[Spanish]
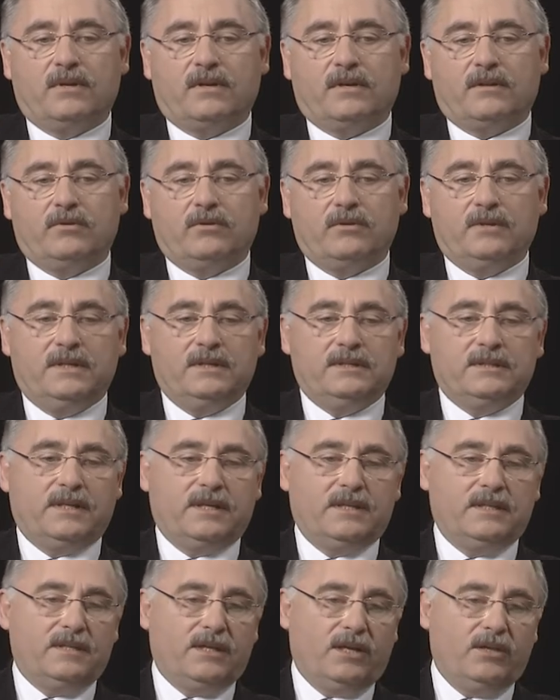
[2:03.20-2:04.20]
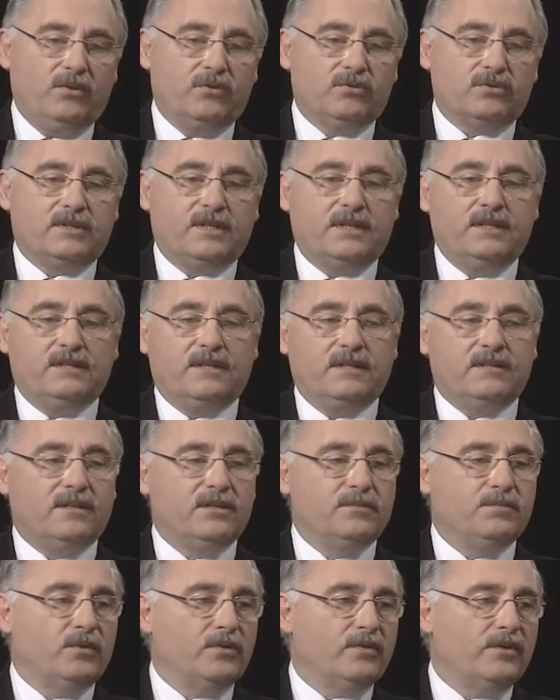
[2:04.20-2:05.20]
alrededor del
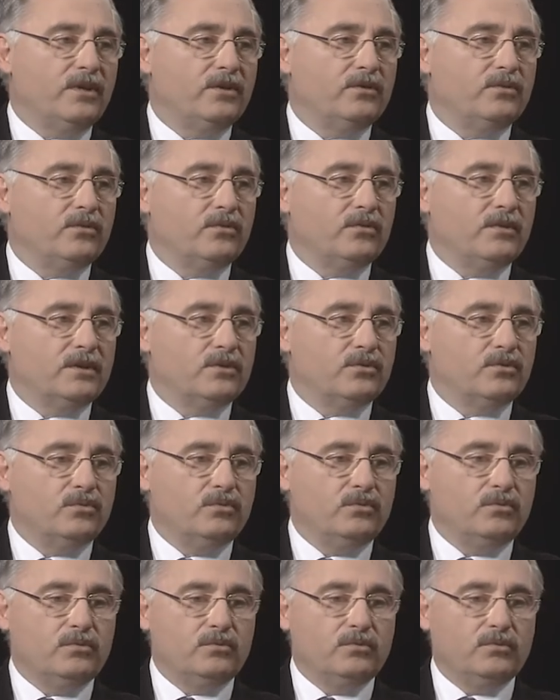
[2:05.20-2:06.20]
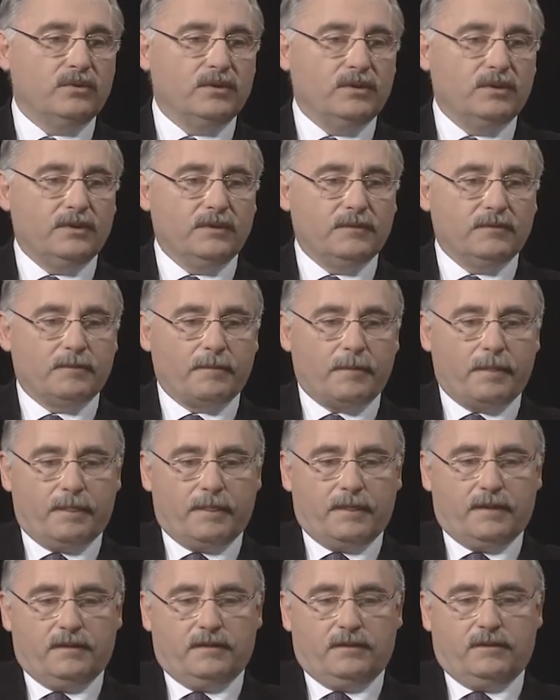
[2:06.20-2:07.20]
32-36% de, su,
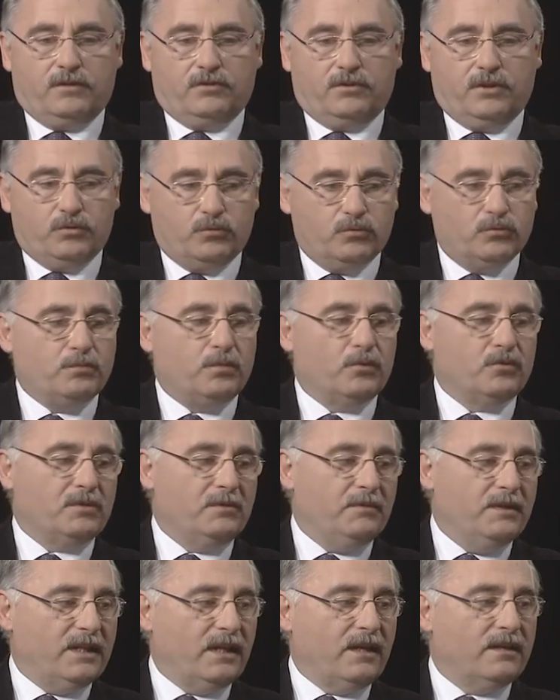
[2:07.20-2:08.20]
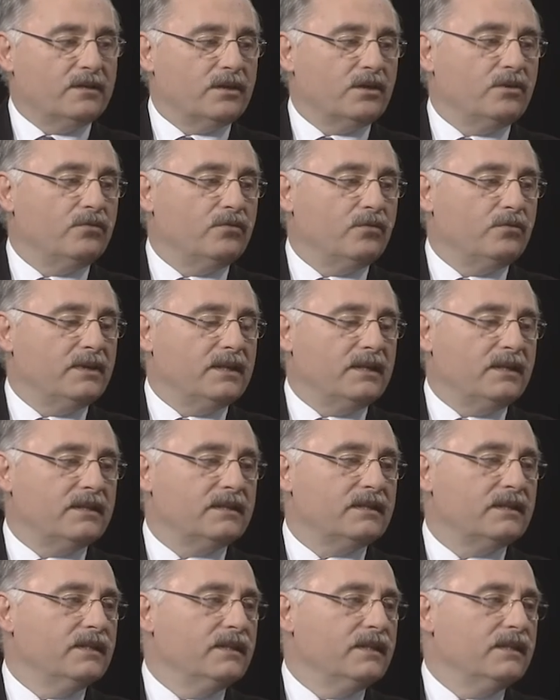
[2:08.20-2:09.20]
sus posibilidades
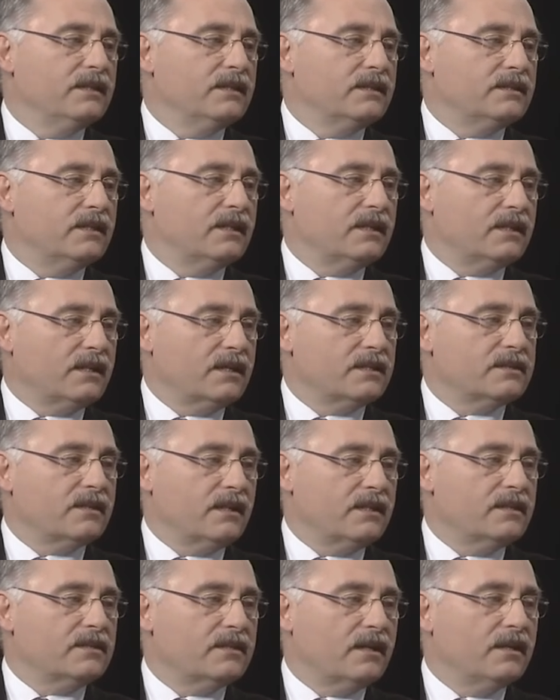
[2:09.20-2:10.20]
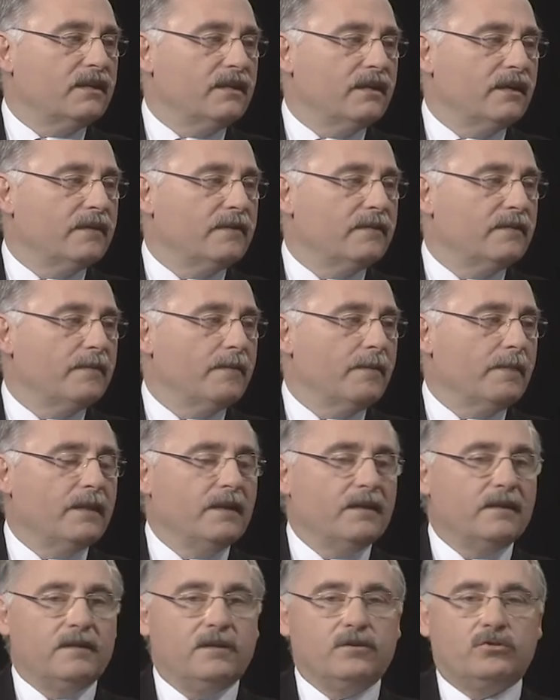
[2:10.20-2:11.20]
económicas, se las gasta en sanidad.
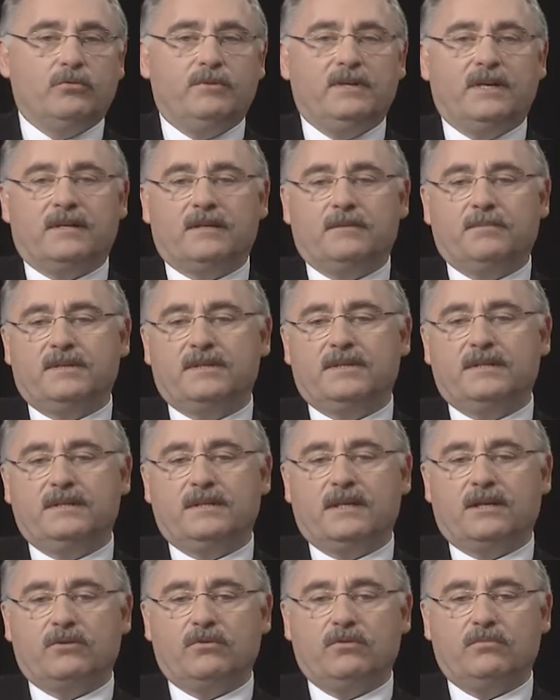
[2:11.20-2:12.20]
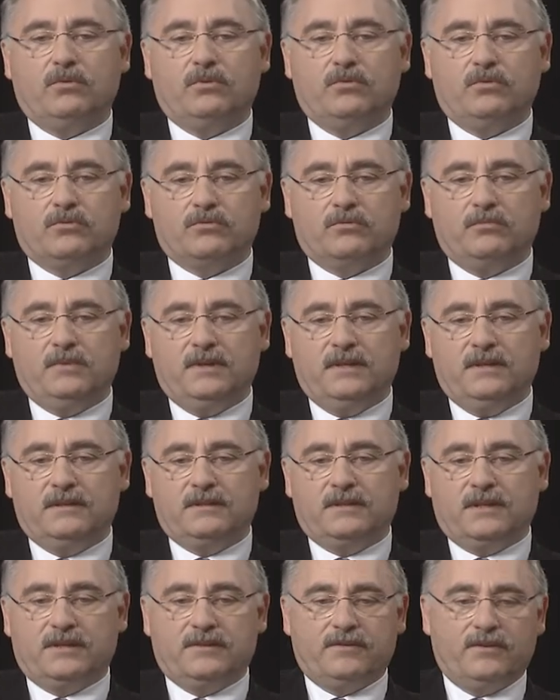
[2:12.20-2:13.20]
Y esto viene a representar como unos
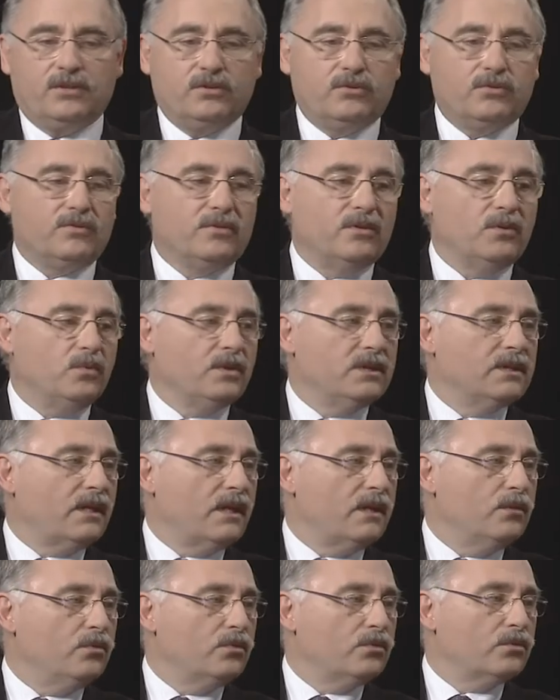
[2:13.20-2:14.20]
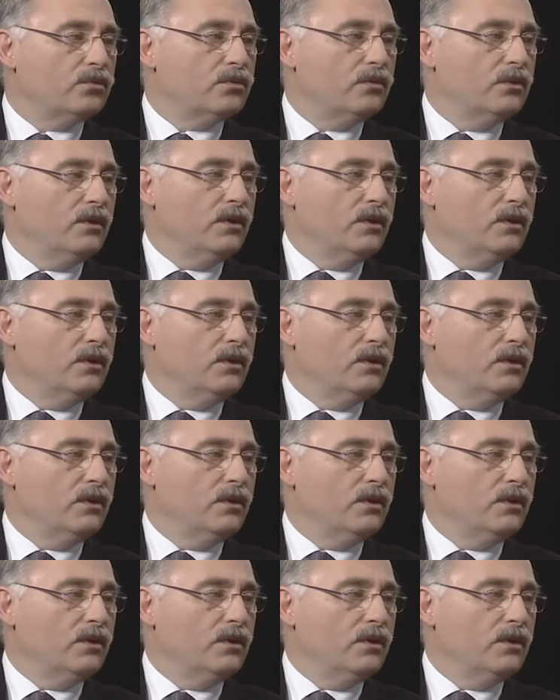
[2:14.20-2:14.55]
1.350 euros